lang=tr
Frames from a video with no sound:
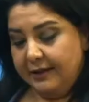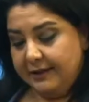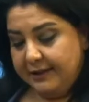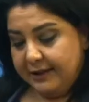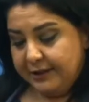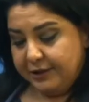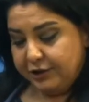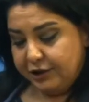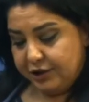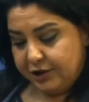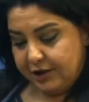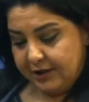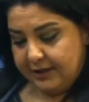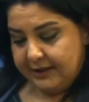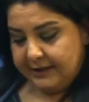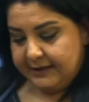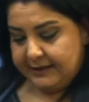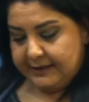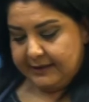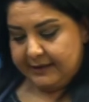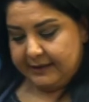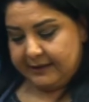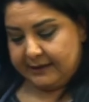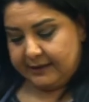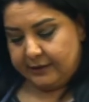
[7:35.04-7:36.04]

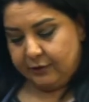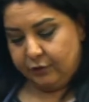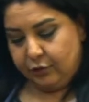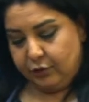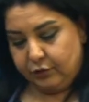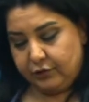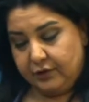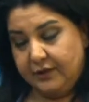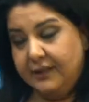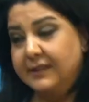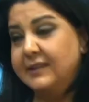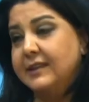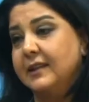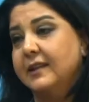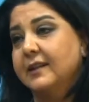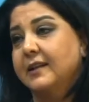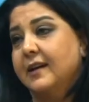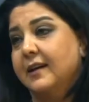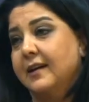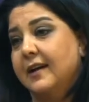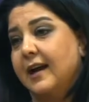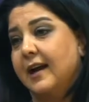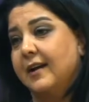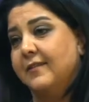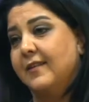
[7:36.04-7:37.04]
geçişiniz nasıl oldu? Aşçılığa
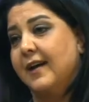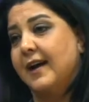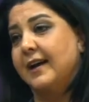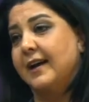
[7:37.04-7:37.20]
nasıl geçişim